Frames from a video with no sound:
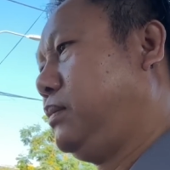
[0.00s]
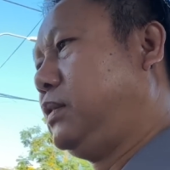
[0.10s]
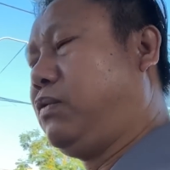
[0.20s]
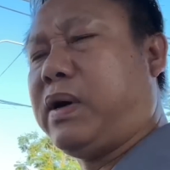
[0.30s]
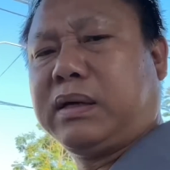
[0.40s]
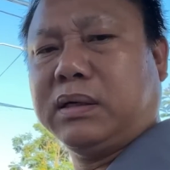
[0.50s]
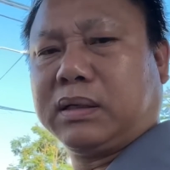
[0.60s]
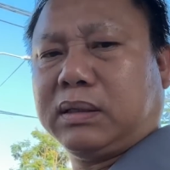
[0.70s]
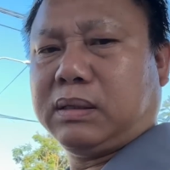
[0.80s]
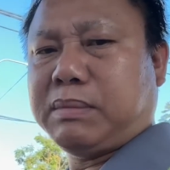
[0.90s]
Nó phân được
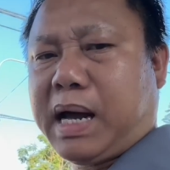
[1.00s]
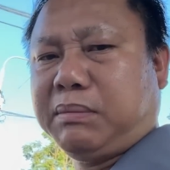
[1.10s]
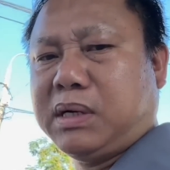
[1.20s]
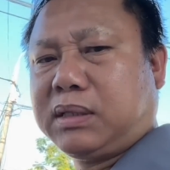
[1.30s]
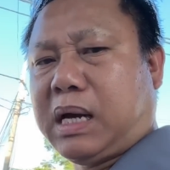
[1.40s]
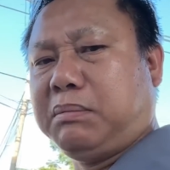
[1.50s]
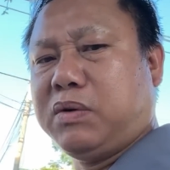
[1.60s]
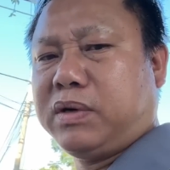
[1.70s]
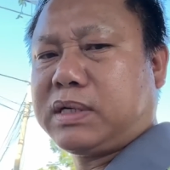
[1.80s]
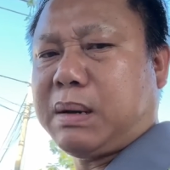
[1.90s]
70
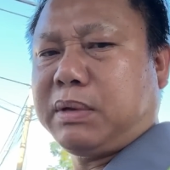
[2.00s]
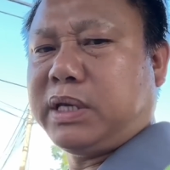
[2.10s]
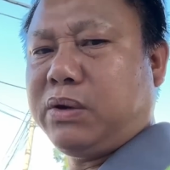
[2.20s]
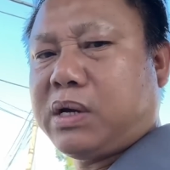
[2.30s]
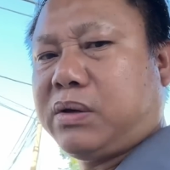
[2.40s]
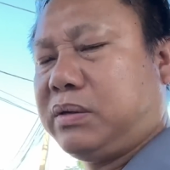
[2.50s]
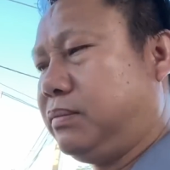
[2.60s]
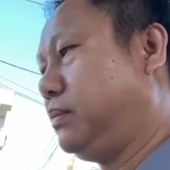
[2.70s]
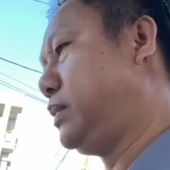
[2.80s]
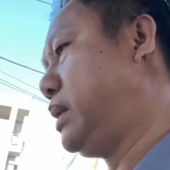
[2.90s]
80% là nhiều rồi.
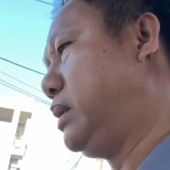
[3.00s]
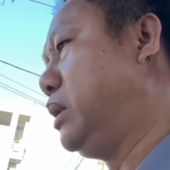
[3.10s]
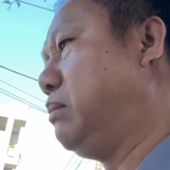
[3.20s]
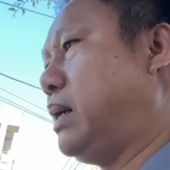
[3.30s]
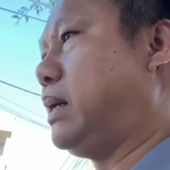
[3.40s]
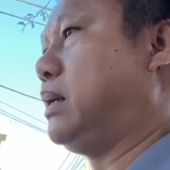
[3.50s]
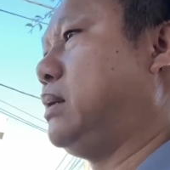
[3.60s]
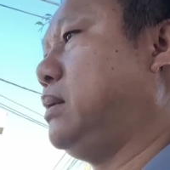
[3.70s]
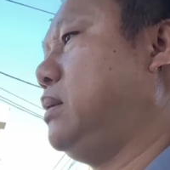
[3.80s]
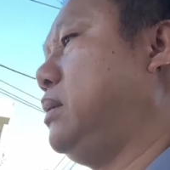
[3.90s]
Nhưng mà
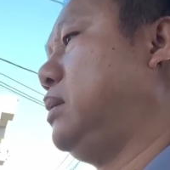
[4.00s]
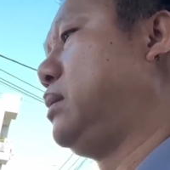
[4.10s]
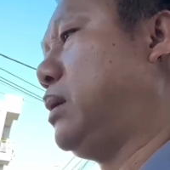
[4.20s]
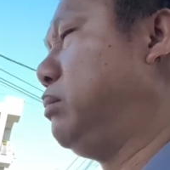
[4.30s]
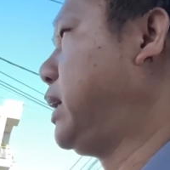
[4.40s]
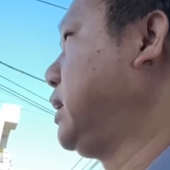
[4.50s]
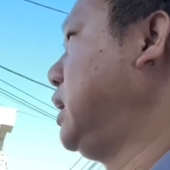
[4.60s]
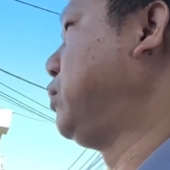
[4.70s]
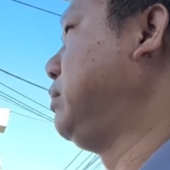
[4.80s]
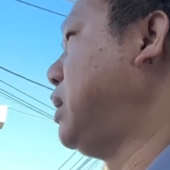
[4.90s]
tổng kết
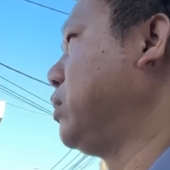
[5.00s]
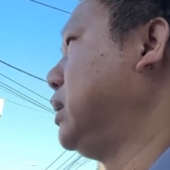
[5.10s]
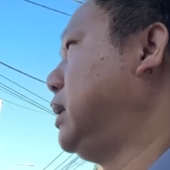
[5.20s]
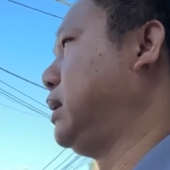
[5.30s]
là quý 1 là